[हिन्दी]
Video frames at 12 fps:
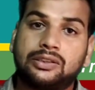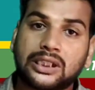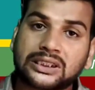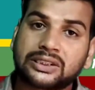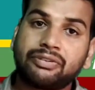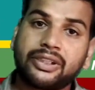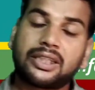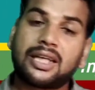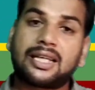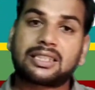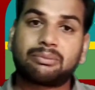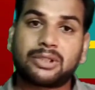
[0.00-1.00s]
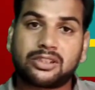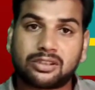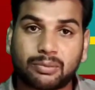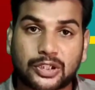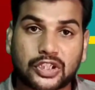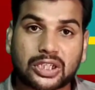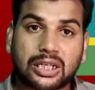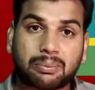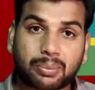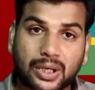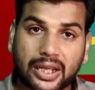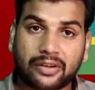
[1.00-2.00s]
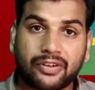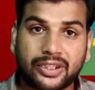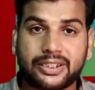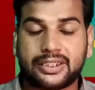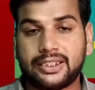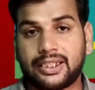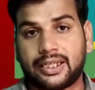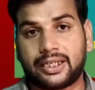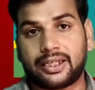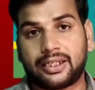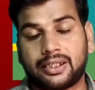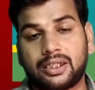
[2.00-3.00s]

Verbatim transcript: दसवीं क्लास में जिस बच्चे ने प्राइवेट की है